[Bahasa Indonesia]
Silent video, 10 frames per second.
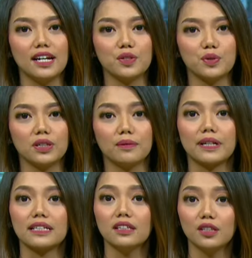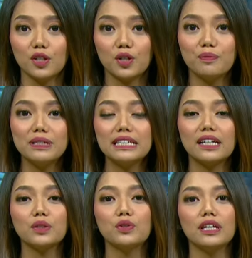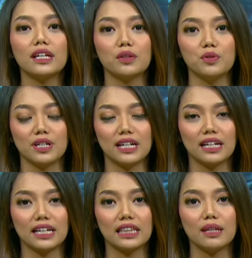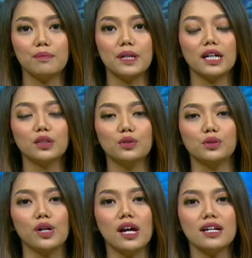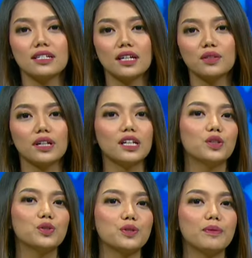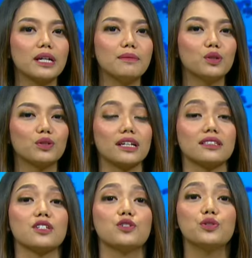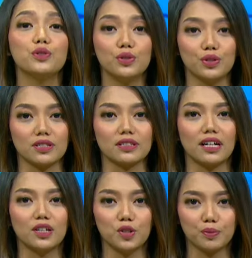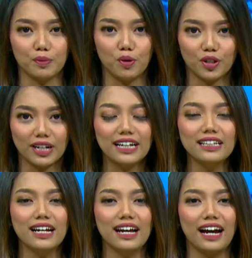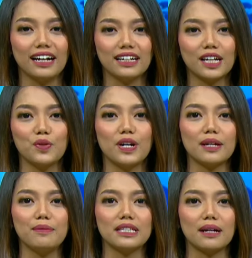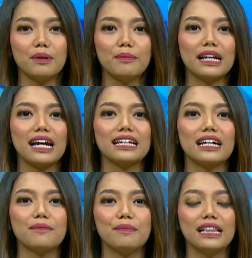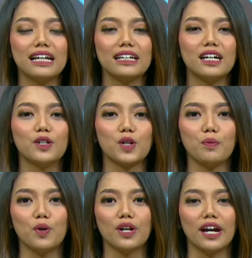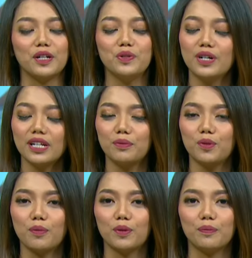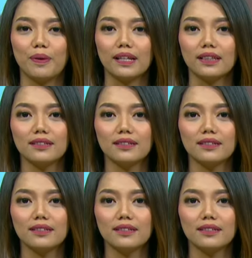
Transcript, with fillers: dan Sugeng Prasetyo menyantuni ratusan anak yatim piatu. Santunan itu sebagai bentuk rasa syukur sekaligus permohonan agar keduanya bisa memenangkan Pilkada Grobogan 2024.